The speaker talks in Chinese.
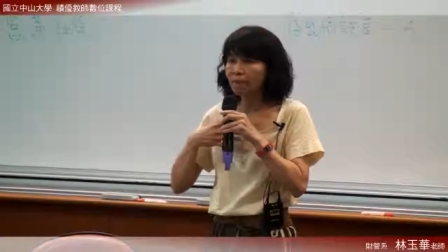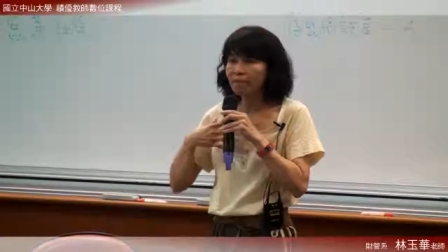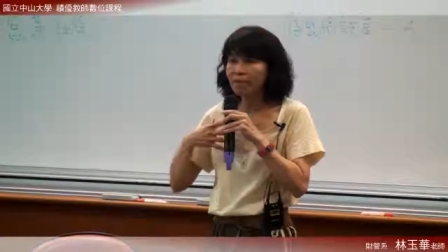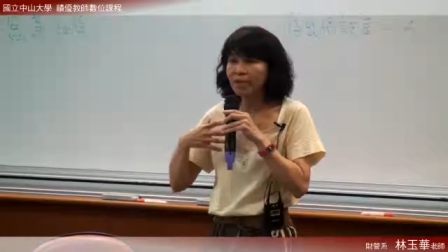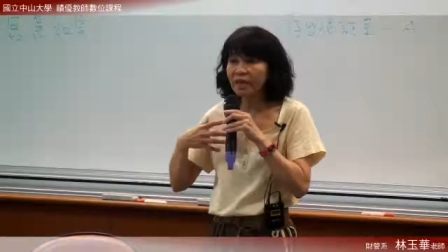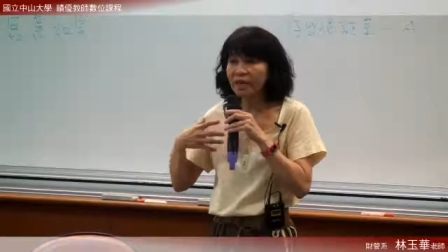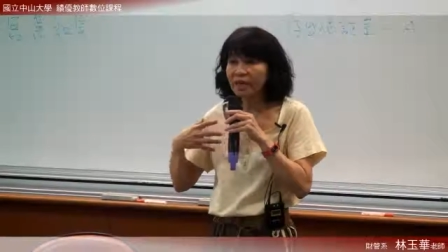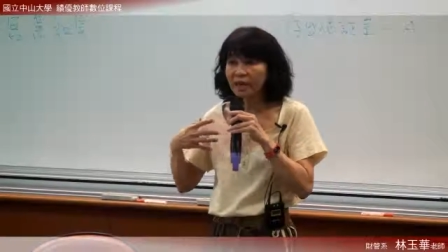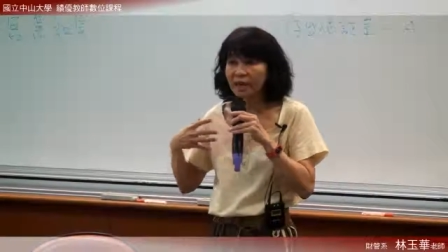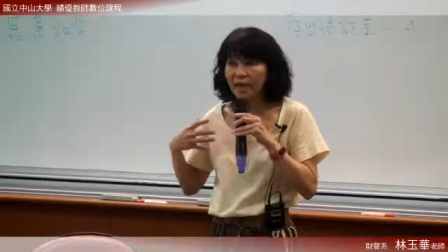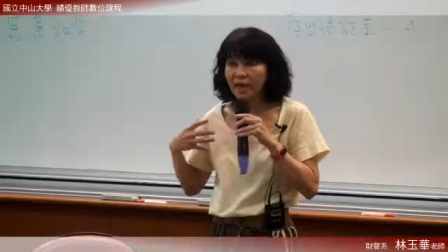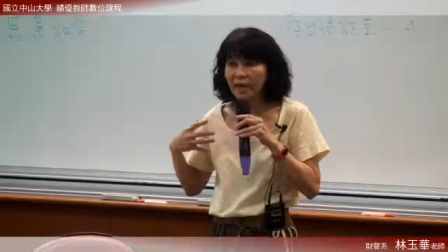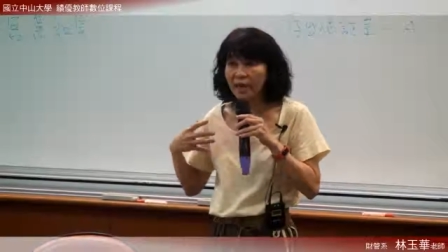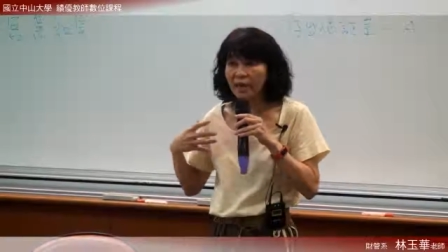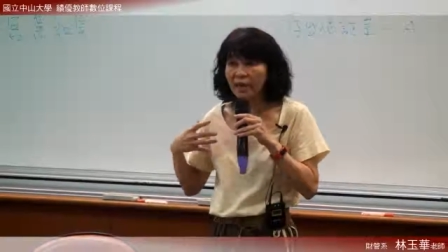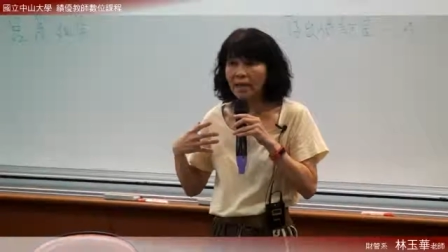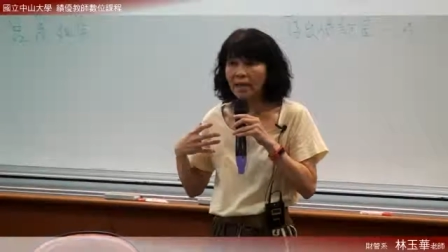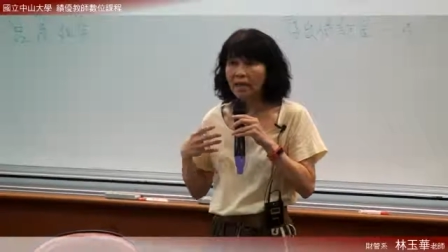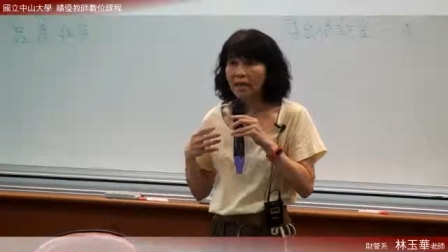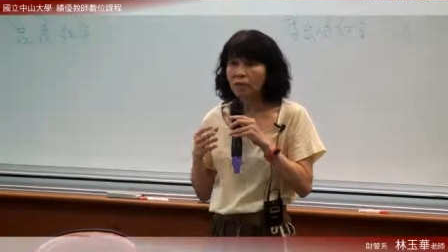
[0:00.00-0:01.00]
它分
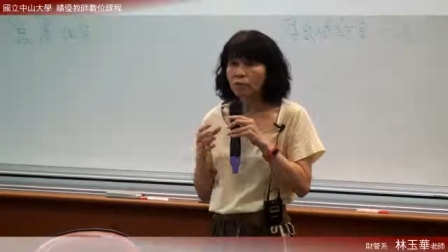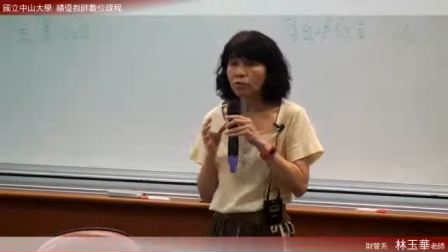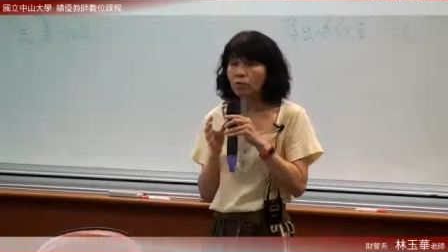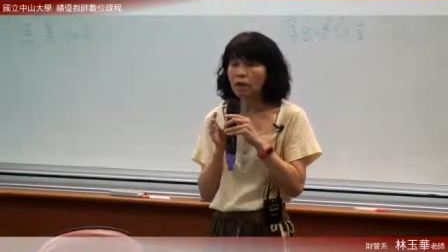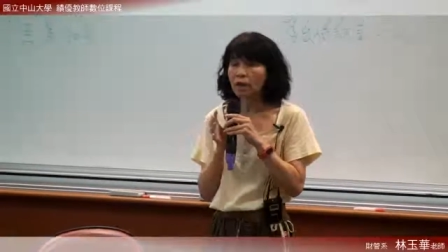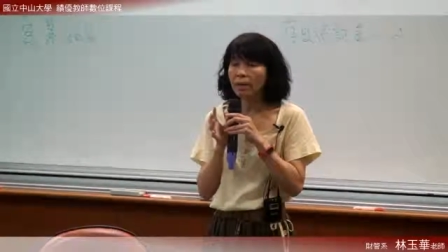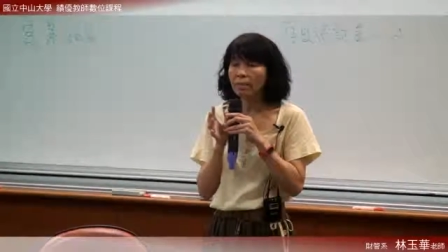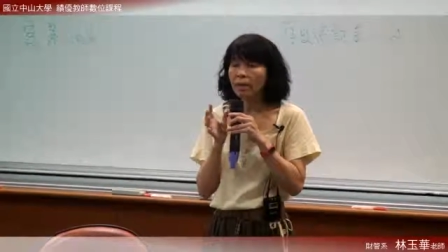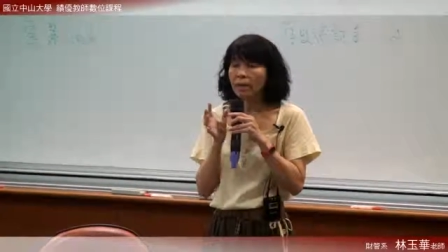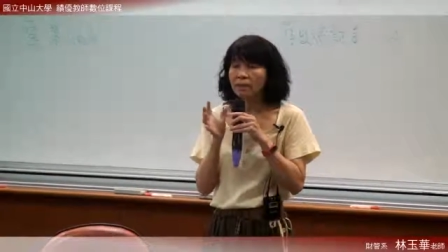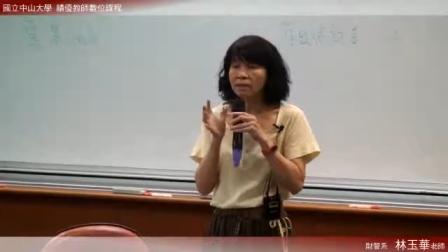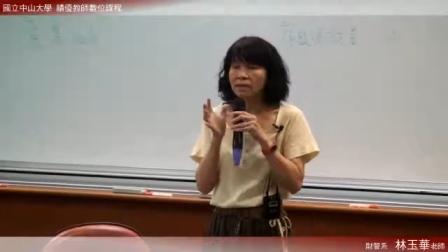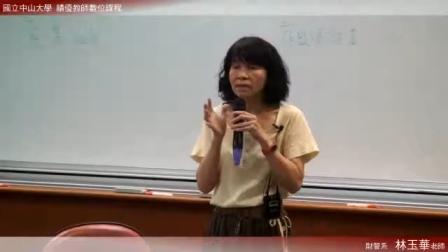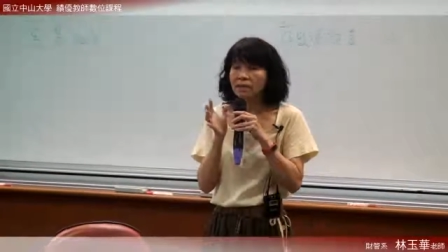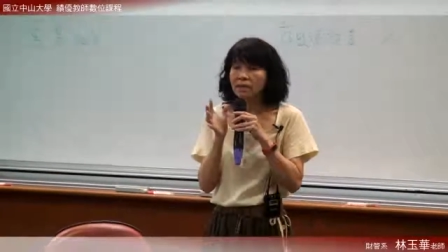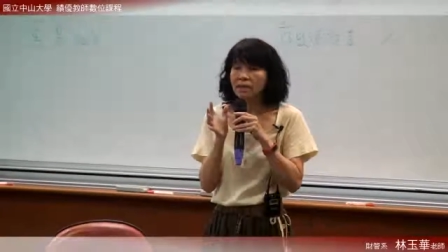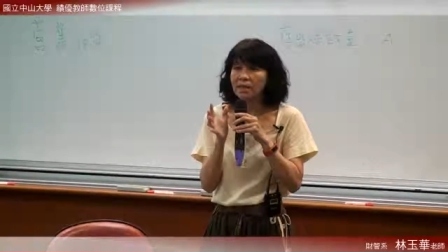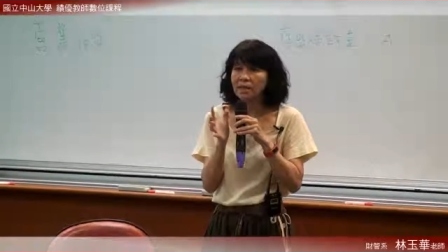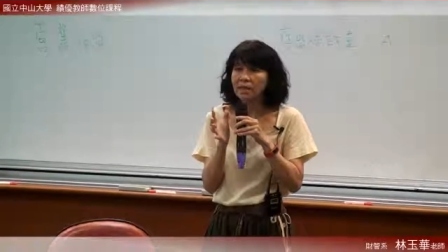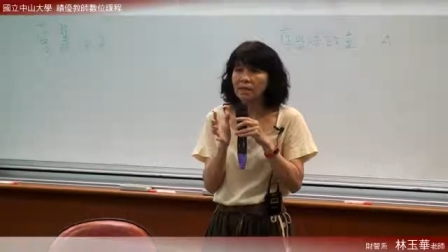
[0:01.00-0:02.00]
开，所以它把
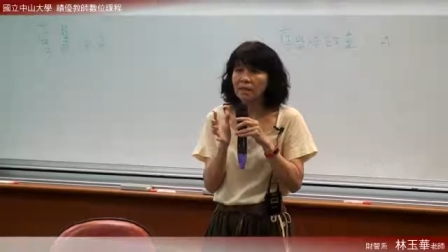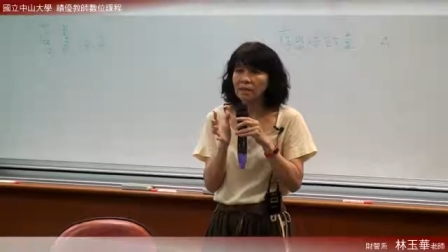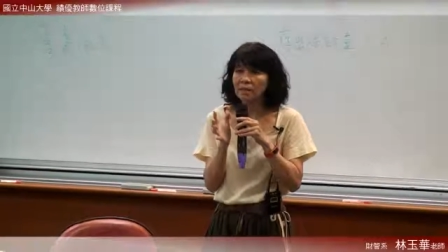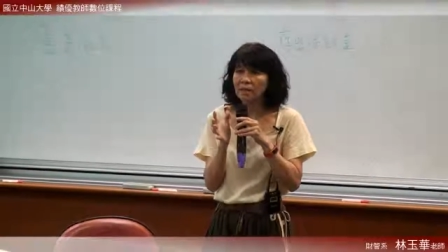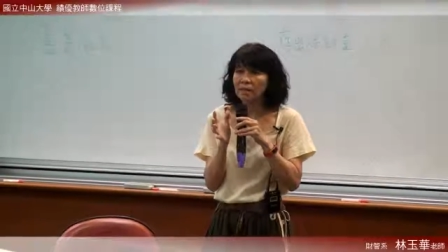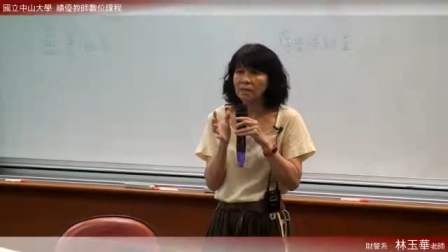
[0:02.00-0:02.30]
这个